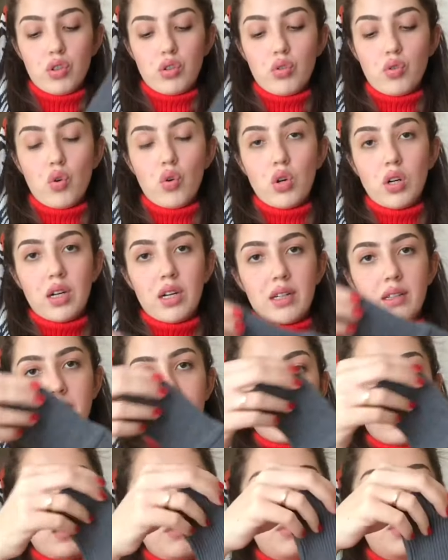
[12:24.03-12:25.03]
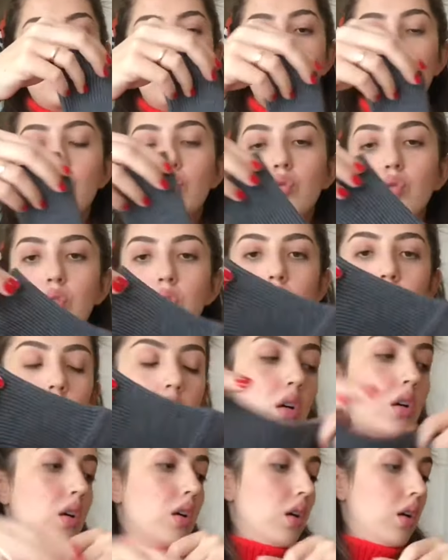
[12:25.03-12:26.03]
Çok kaliteli bir ürün.
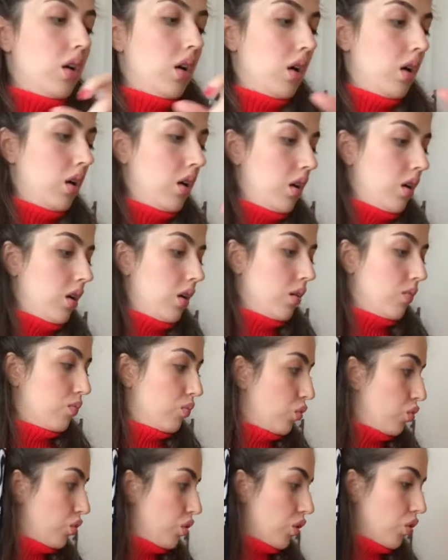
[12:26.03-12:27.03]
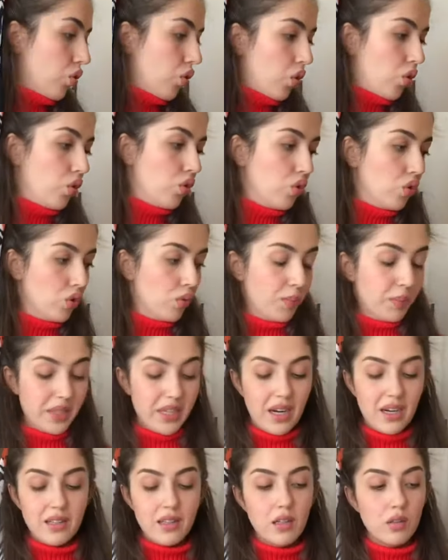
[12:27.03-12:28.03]
Bunu da koyuyorum. Bir
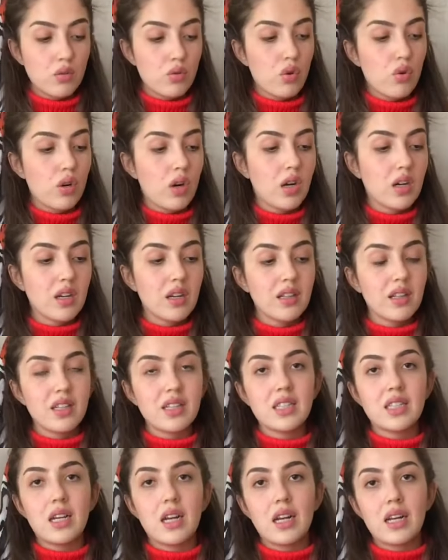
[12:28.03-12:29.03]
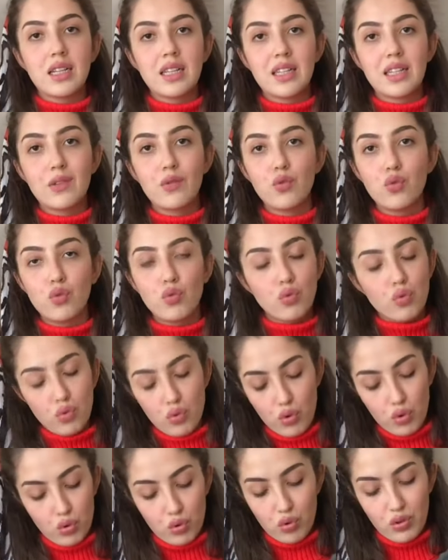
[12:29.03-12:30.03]
yerden sonra arkadaşlar hani ürün
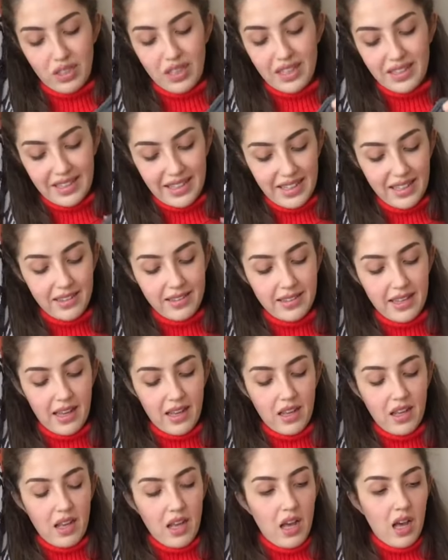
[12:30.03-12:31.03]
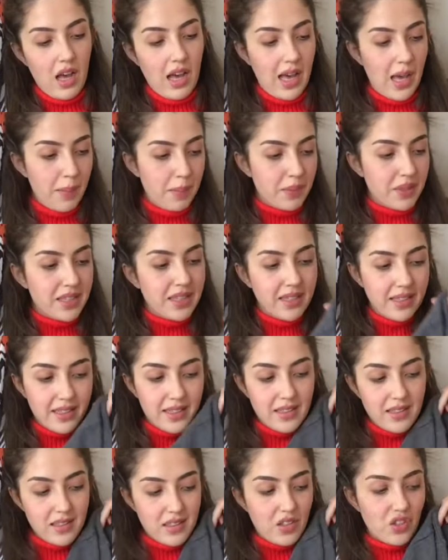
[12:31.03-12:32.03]
kötü diye değil de hep
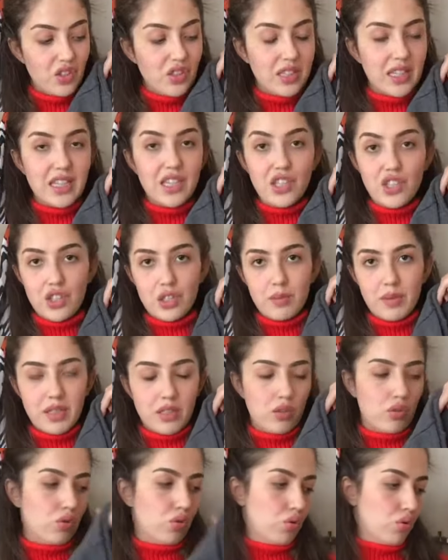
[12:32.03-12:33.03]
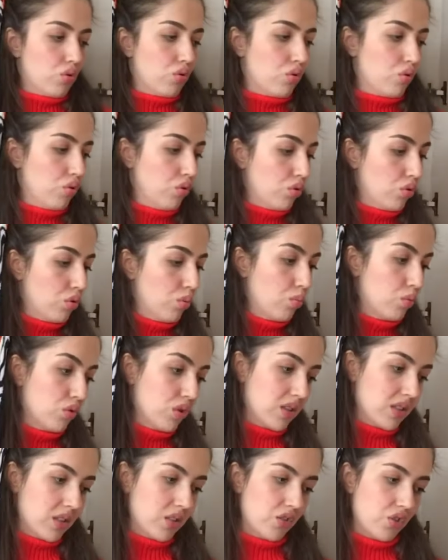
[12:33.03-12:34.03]
giydiğiniz için değiştirmek istiyorsunuz. Bunu da
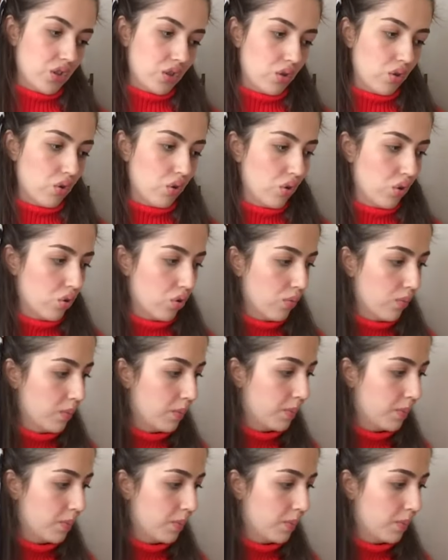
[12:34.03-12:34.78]
satışa koyuyorum.